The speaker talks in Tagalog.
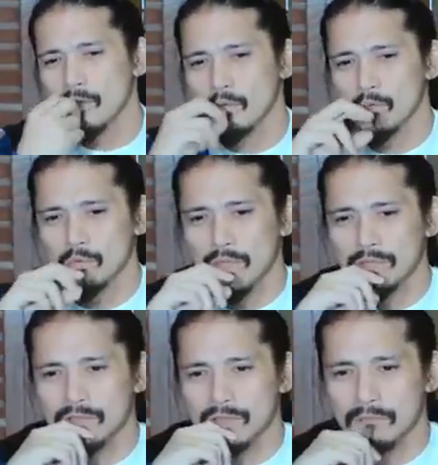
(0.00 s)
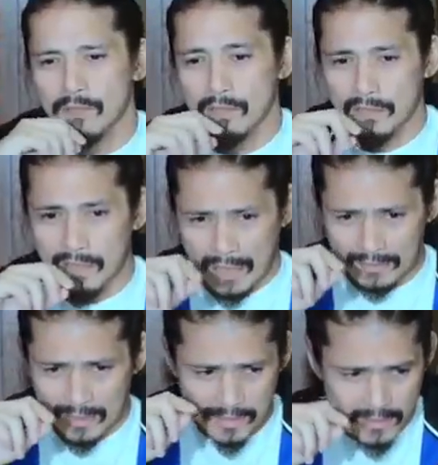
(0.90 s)
kalungkutan si Mariel.
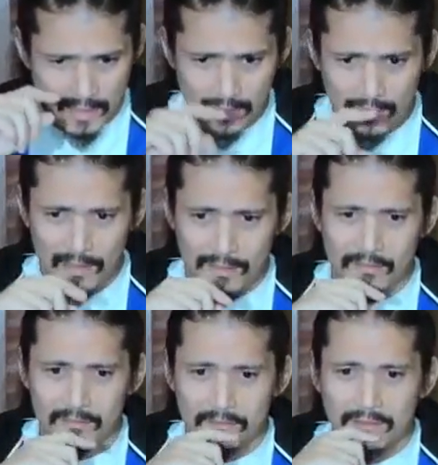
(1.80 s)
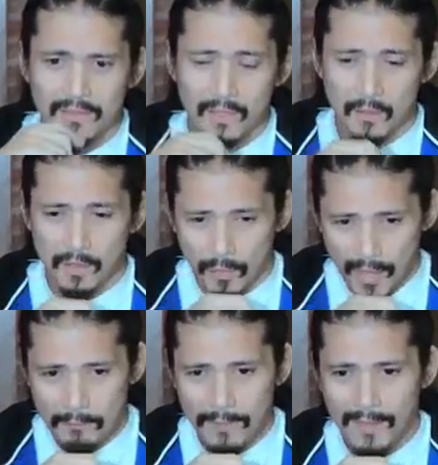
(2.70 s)
Dinadala niya hanggang ngayon. Well,
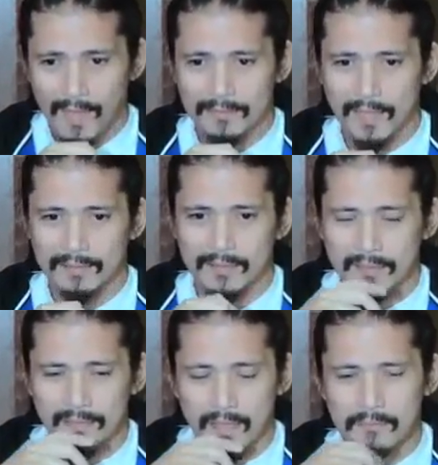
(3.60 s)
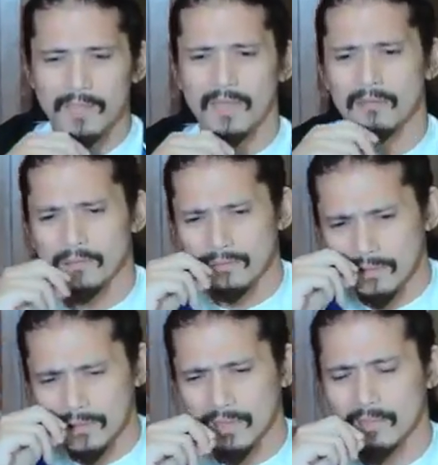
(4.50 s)
wala pang gatas. Kaya sabi niya,
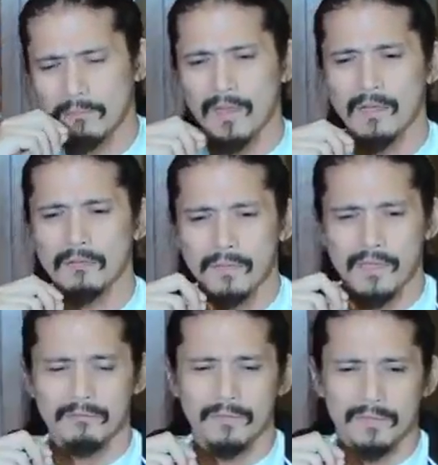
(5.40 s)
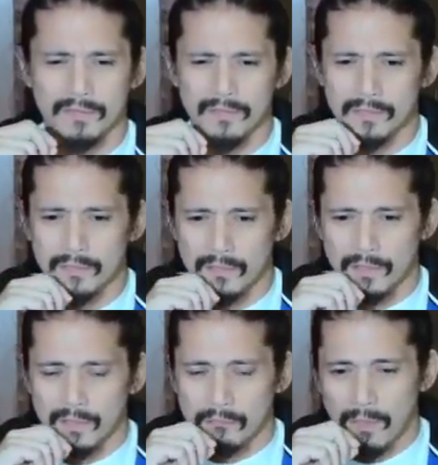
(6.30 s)
dasal ka pa, babe. Kasi
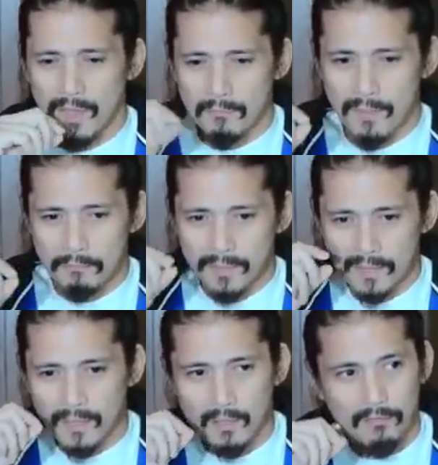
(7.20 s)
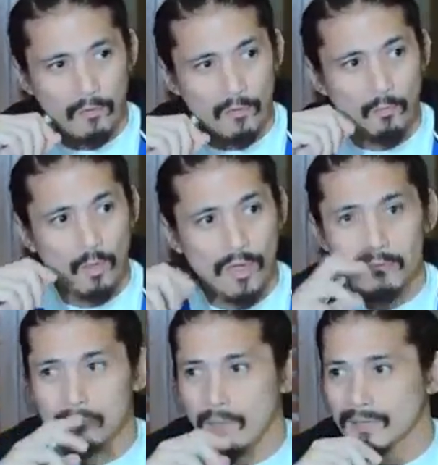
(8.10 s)
mm. baka mabigyan ng
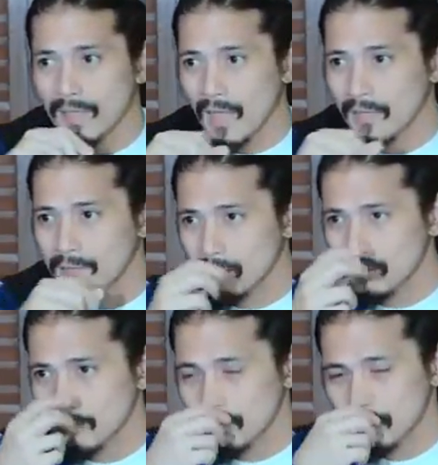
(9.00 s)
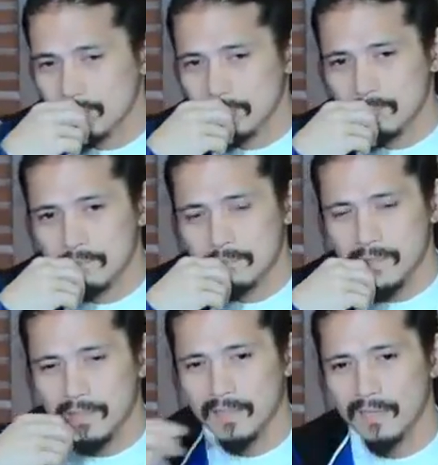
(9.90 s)
formula yung bata.
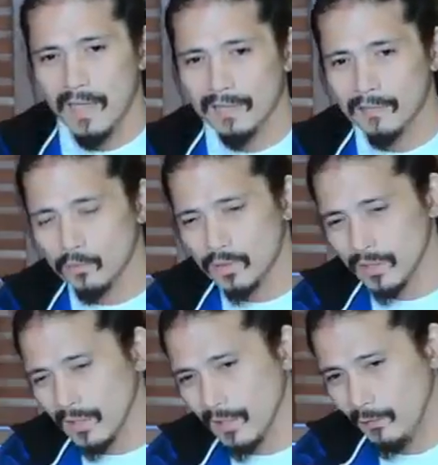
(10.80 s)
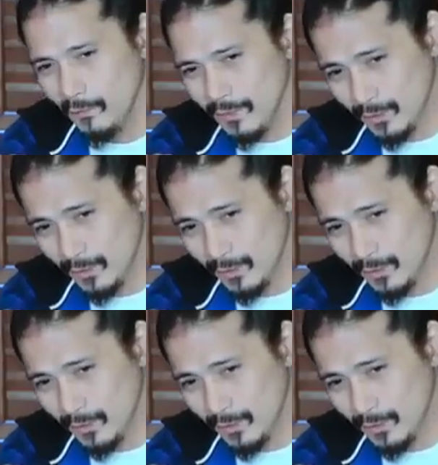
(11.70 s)
Binigyan na nga daw siya ng ano,